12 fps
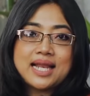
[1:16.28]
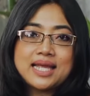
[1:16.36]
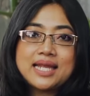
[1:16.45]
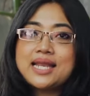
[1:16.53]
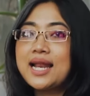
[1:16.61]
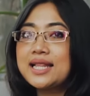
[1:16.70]

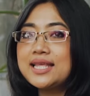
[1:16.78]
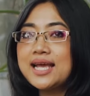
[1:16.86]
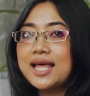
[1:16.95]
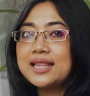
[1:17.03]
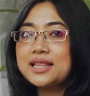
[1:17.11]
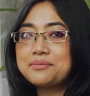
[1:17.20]
kali ini dan
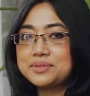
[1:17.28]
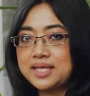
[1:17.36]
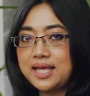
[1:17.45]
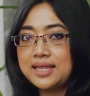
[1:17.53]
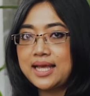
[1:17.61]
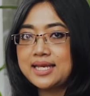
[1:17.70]
nantikan
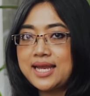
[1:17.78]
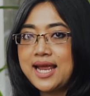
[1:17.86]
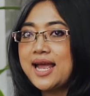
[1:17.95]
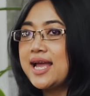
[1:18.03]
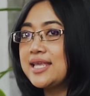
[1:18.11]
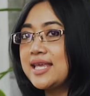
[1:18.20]
tips sehat
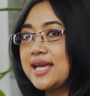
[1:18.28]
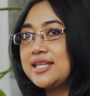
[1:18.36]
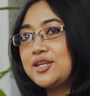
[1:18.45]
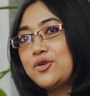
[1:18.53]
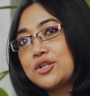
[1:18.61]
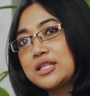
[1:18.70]
lainnya
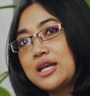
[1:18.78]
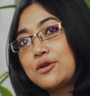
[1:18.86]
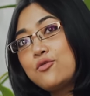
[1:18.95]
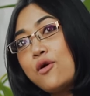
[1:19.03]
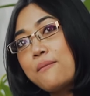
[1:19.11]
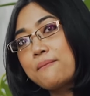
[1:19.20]
hanya di
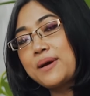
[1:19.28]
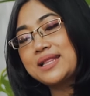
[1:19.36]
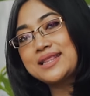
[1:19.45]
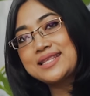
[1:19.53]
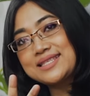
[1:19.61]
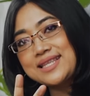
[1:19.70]
Dokter 24.
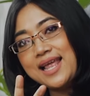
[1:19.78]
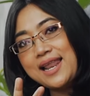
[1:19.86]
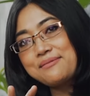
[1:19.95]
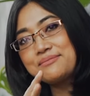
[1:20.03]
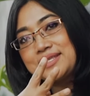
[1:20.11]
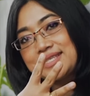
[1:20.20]

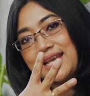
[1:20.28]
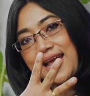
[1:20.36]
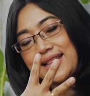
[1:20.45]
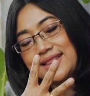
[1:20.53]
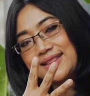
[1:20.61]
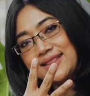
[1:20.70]
Salam
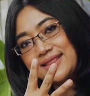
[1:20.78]
sehat.